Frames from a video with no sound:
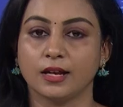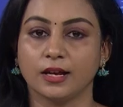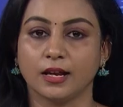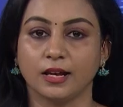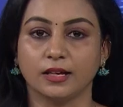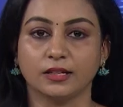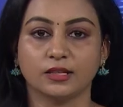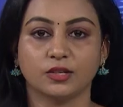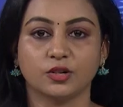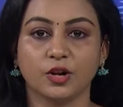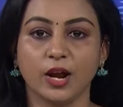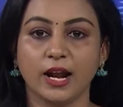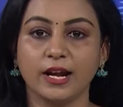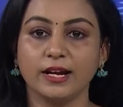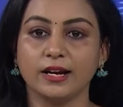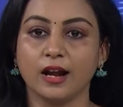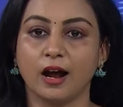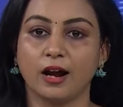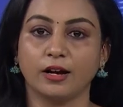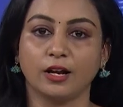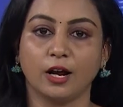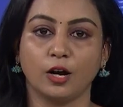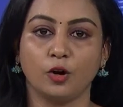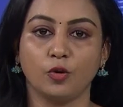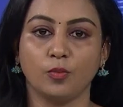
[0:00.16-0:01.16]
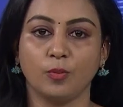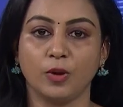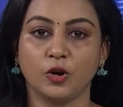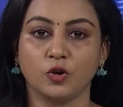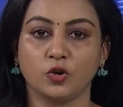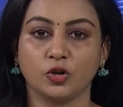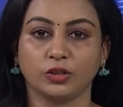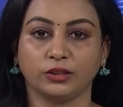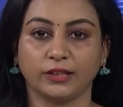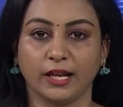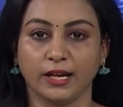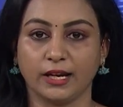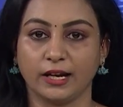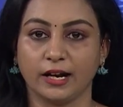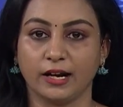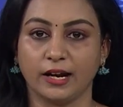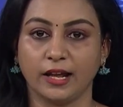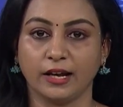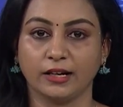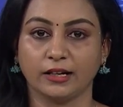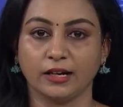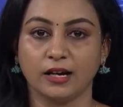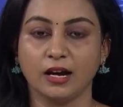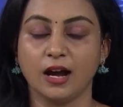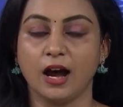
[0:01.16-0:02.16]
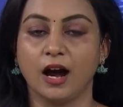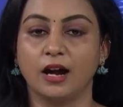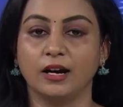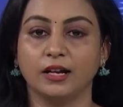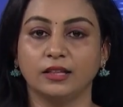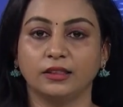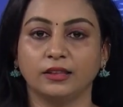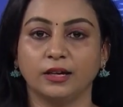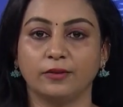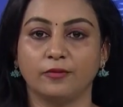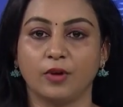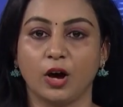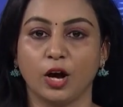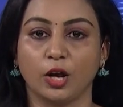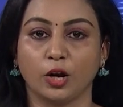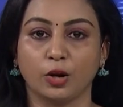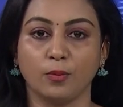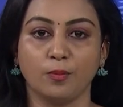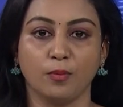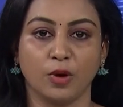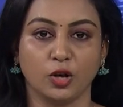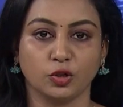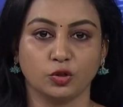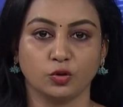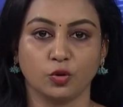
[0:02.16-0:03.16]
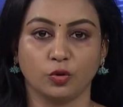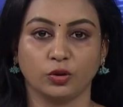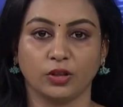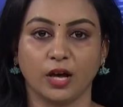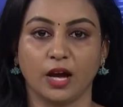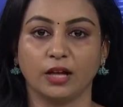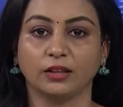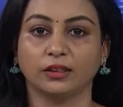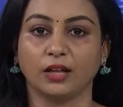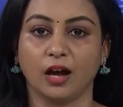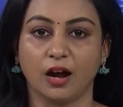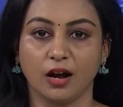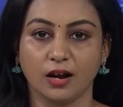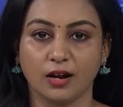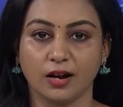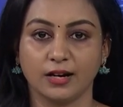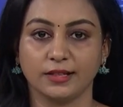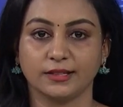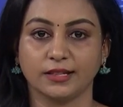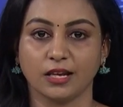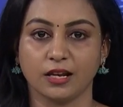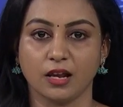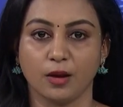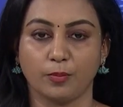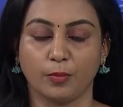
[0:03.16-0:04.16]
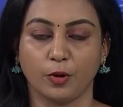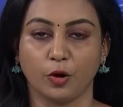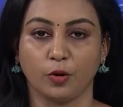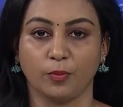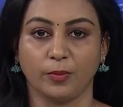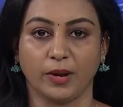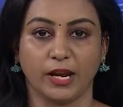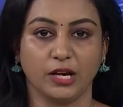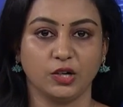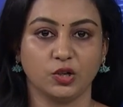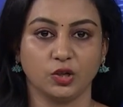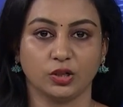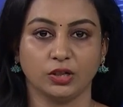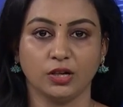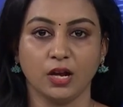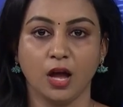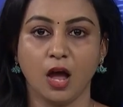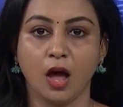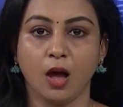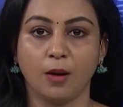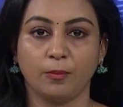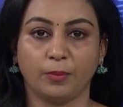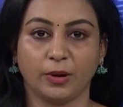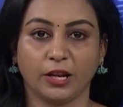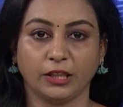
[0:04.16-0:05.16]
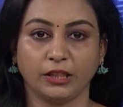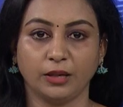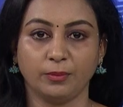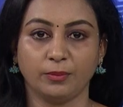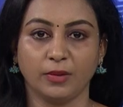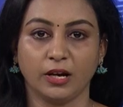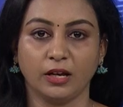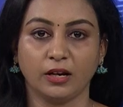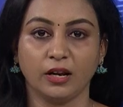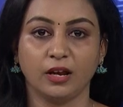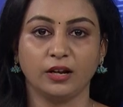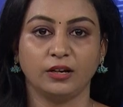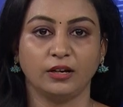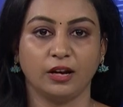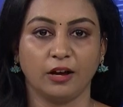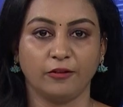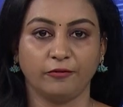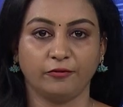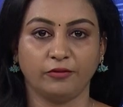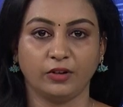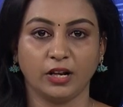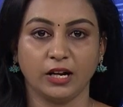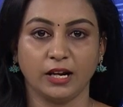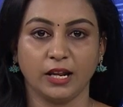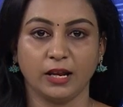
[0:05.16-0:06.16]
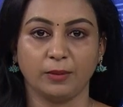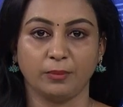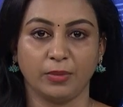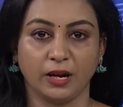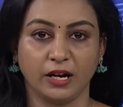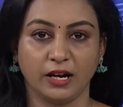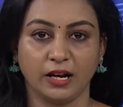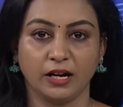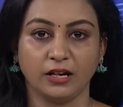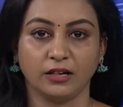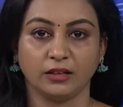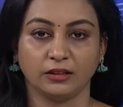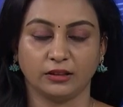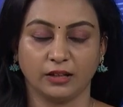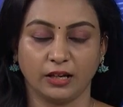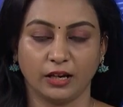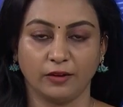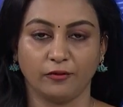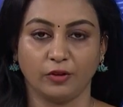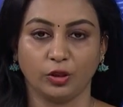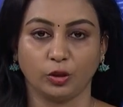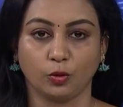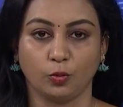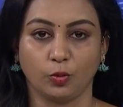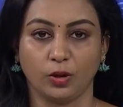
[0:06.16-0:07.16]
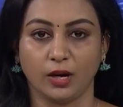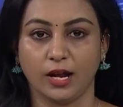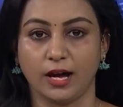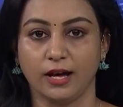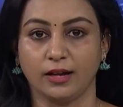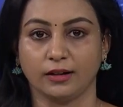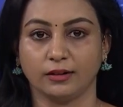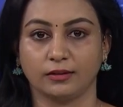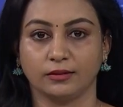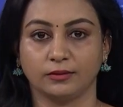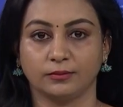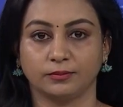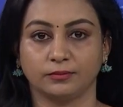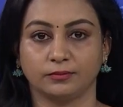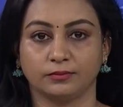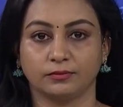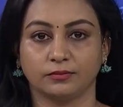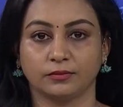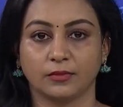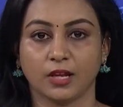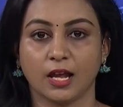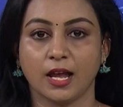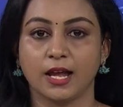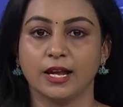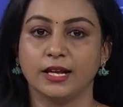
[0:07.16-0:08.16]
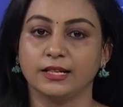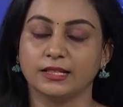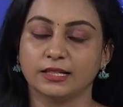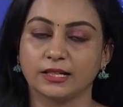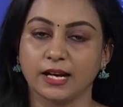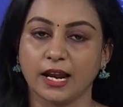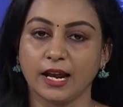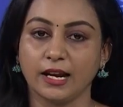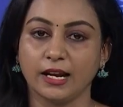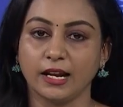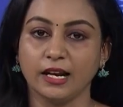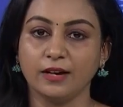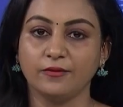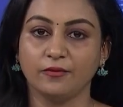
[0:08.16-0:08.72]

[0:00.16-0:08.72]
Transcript: இஸ்ரேல் நாடாளுமன்றத்தை கலைக்க அடுத்த வாரம் மசோதா தாக்கல் செய்யப்படும் என்று பிரதமர் நஃப்டலே பெனட் தெரிவித்துள்ளார் இஸ்ரேலில்